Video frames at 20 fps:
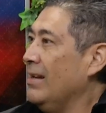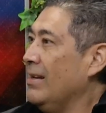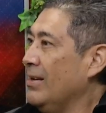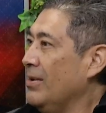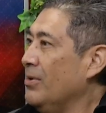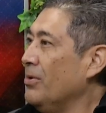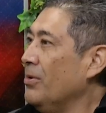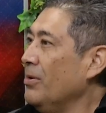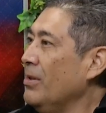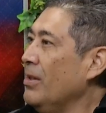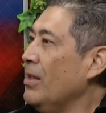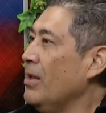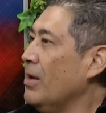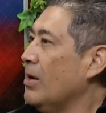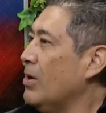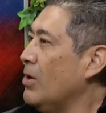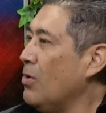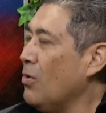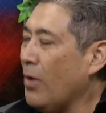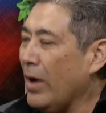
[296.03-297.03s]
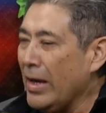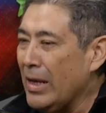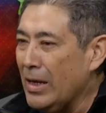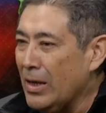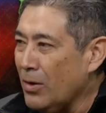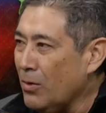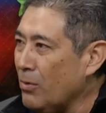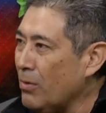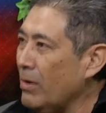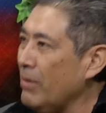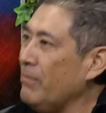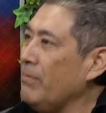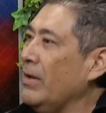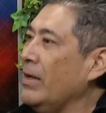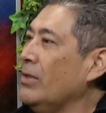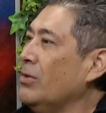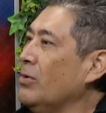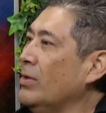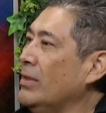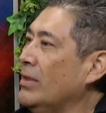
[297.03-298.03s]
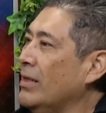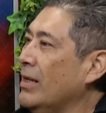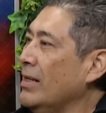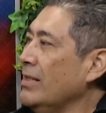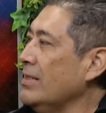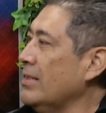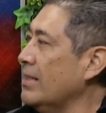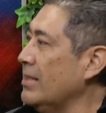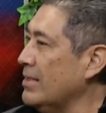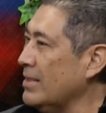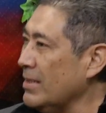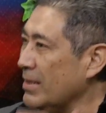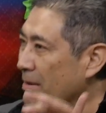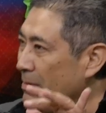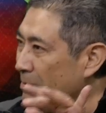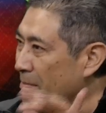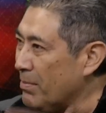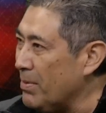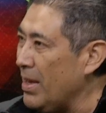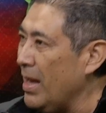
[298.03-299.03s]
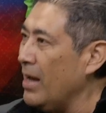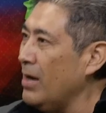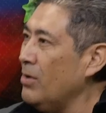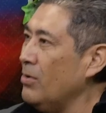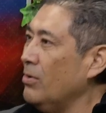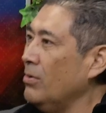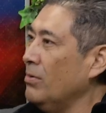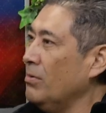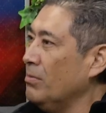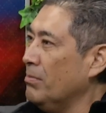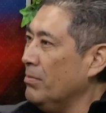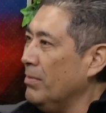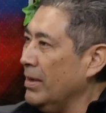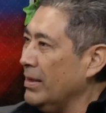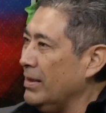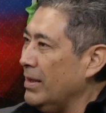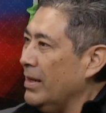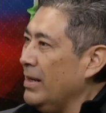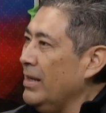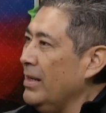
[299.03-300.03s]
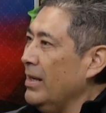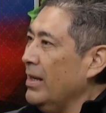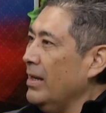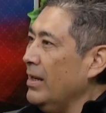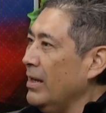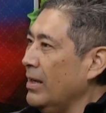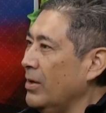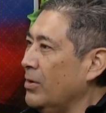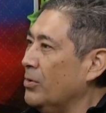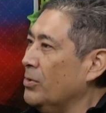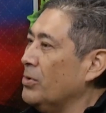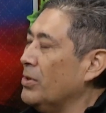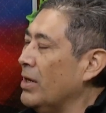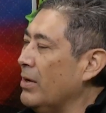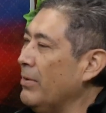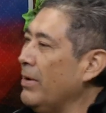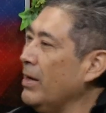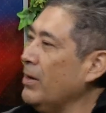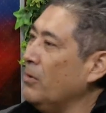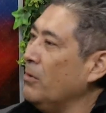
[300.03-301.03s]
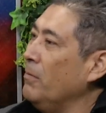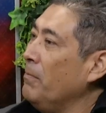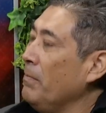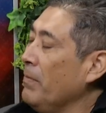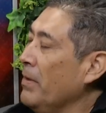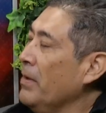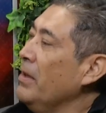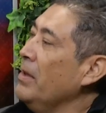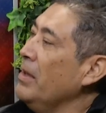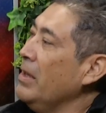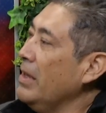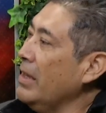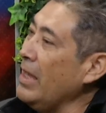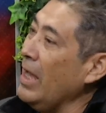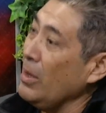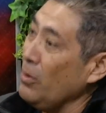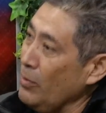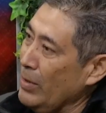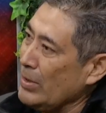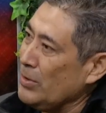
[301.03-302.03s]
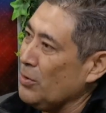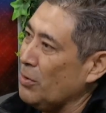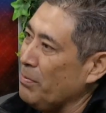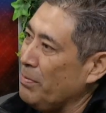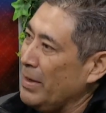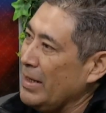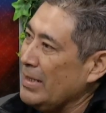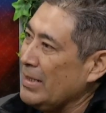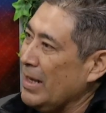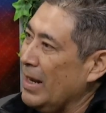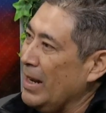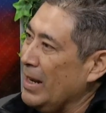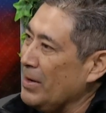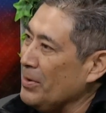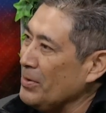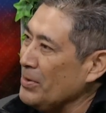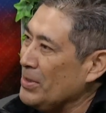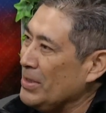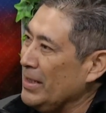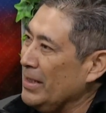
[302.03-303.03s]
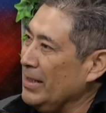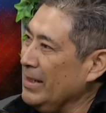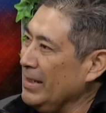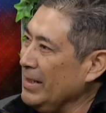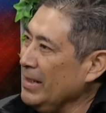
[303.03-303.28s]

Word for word: ¿no? hay ningún efecto atrás, es piano, batería y contrabajo. Y hay una sorpresa de la noche.